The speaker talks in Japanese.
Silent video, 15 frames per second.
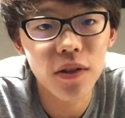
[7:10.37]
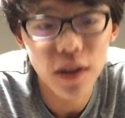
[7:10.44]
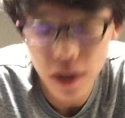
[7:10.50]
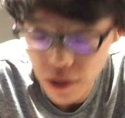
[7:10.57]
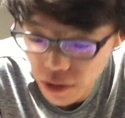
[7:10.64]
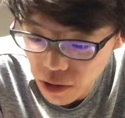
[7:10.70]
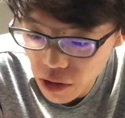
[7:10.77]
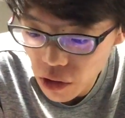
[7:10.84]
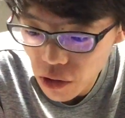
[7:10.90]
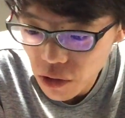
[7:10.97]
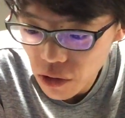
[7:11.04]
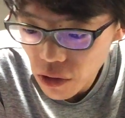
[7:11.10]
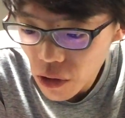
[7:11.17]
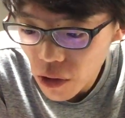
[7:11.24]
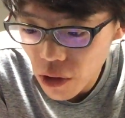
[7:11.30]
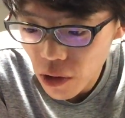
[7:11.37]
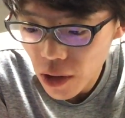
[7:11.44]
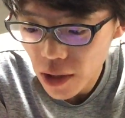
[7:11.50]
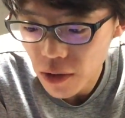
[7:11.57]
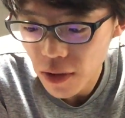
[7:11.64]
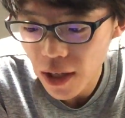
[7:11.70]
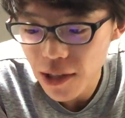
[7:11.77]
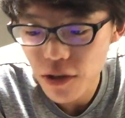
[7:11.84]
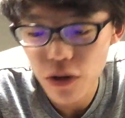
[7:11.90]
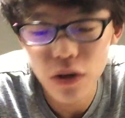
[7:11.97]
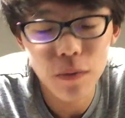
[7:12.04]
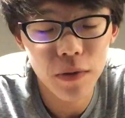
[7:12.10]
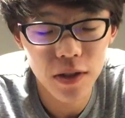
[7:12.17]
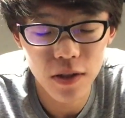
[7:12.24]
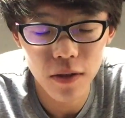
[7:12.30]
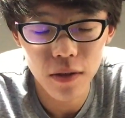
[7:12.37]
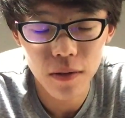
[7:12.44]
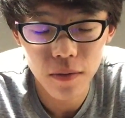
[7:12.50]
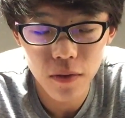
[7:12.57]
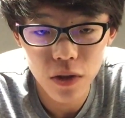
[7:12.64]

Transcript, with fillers: ていう曲と、あと感情のピクセル。